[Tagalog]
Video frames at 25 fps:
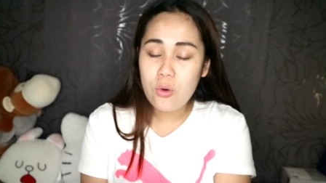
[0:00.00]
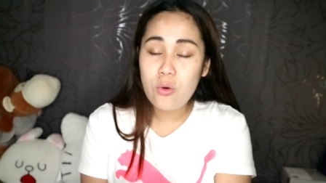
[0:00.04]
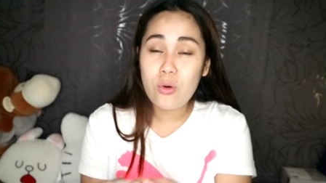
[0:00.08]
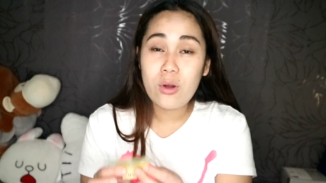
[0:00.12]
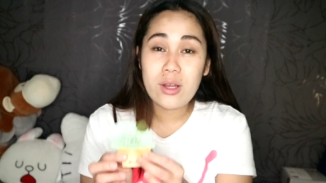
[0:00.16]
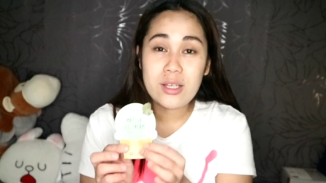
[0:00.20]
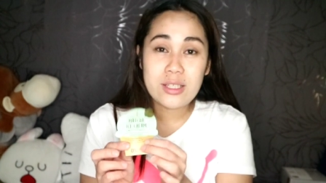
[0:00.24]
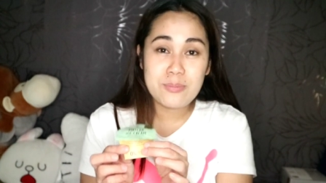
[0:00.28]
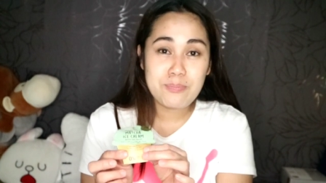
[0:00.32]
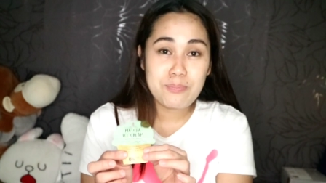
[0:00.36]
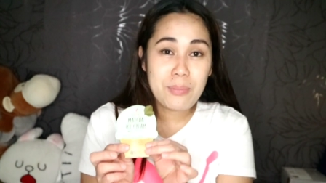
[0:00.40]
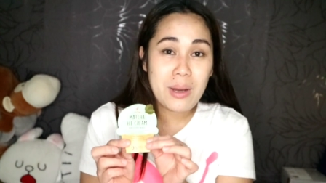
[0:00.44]

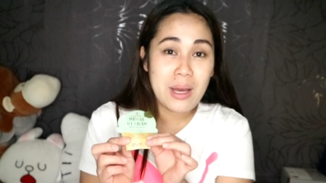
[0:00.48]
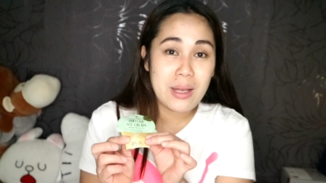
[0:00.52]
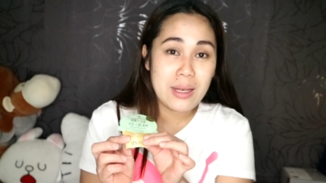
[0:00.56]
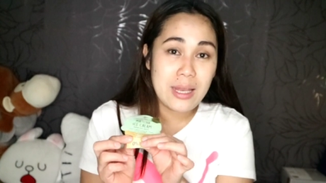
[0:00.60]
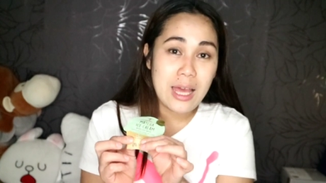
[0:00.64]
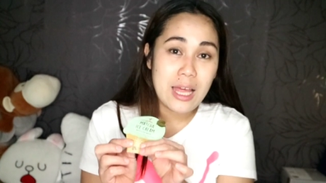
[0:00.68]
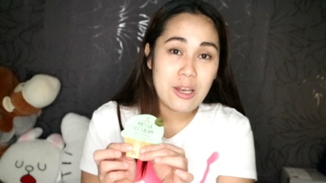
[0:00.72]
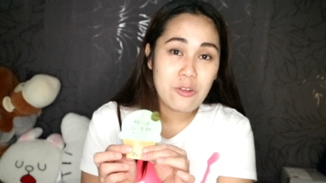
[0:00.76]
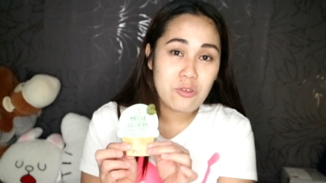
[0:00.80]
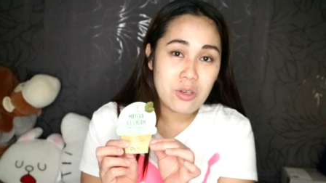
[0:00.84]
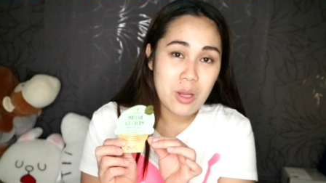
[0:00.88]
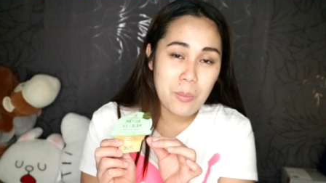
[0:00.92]
kung pa,
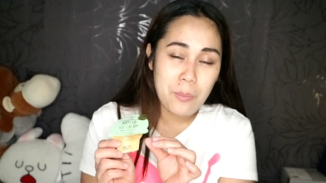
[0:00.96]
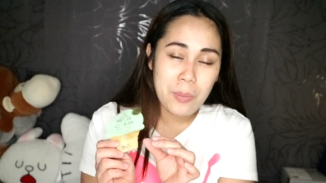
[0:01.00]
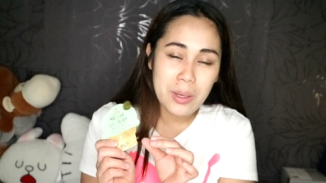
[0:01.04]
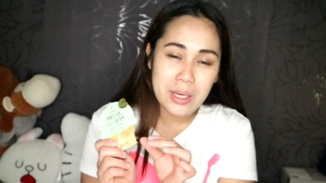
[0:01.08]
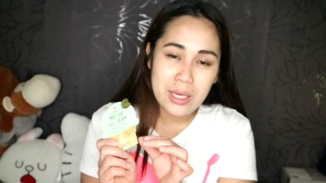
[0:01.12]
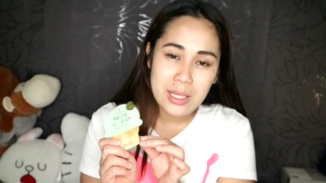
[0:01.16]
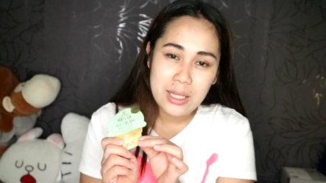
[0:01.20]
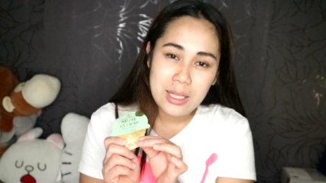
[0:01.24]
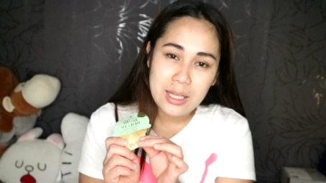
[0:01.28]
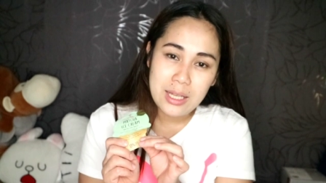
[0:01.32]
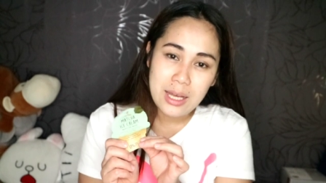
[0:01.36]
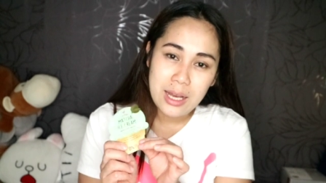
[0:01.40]
lalo na
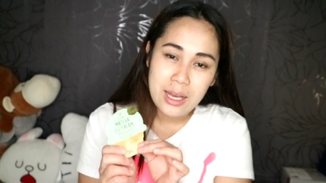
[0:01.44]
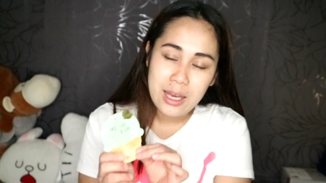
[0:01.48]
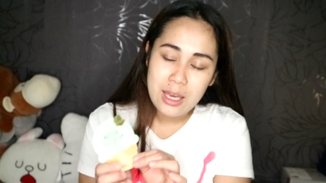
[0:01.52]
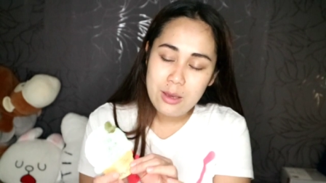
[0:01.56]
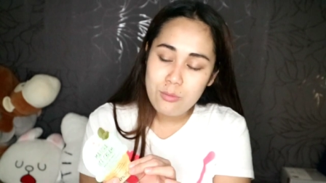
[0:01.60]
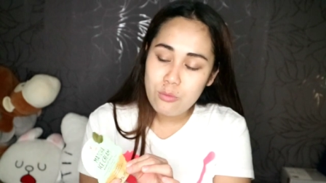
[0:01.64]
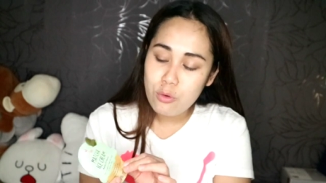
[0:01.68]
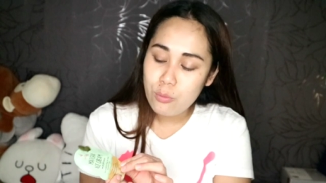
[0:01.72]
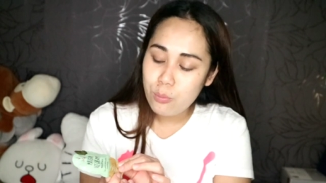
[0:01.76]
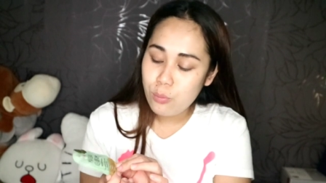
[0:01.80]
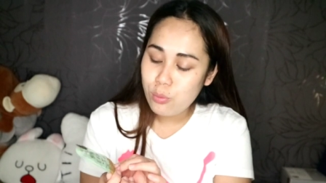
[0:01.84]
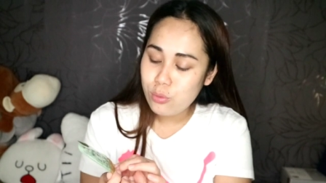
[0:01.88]
pag
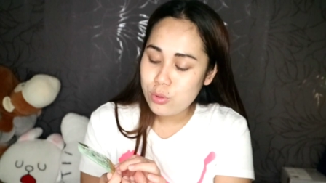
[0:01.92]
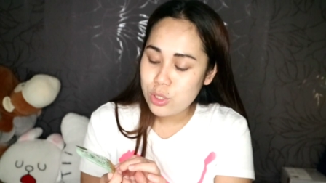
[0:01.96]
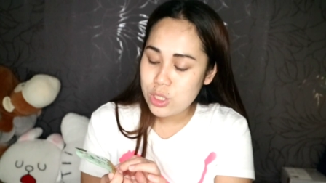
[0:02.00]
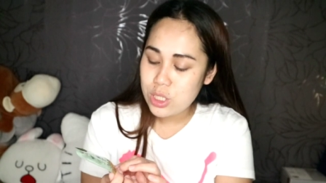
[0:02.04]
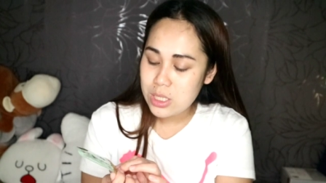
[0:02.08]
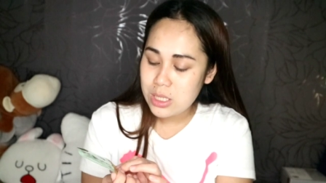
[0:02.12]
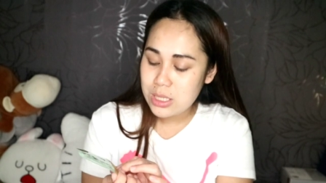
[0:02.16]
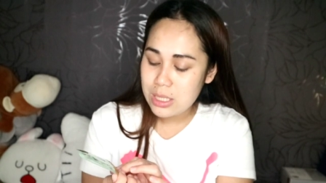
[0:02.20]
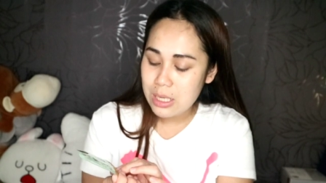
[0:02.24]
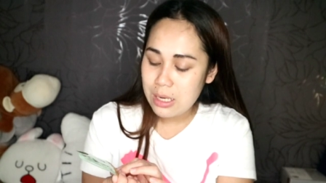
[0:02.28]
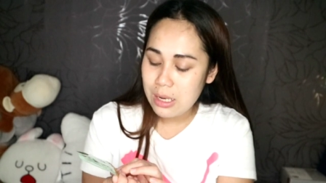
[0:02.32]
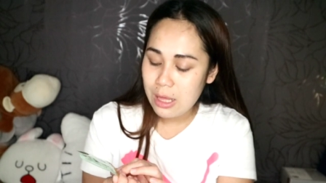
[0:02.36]
inilagay mo po
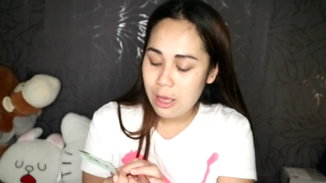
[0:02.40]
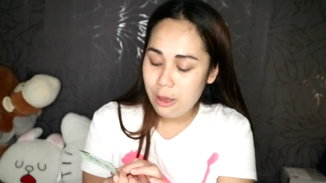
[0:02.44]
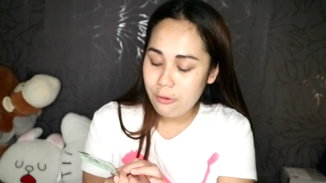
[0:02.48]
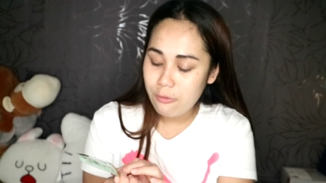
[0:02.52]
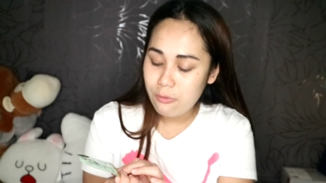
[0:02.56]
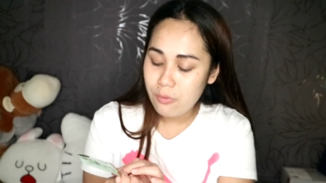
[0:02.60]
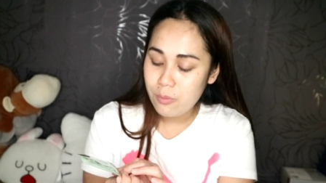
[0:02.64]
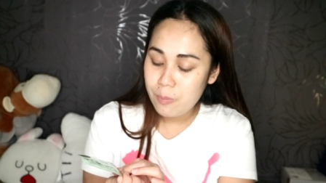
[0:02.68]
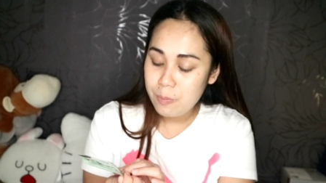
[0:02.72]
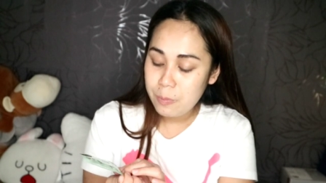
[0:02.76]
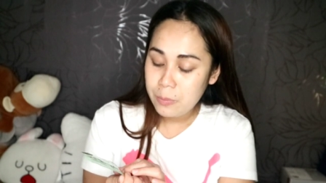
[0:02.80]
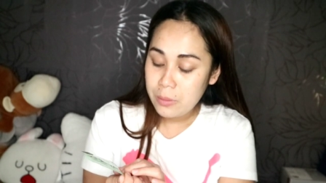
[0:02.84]
siya sa ref.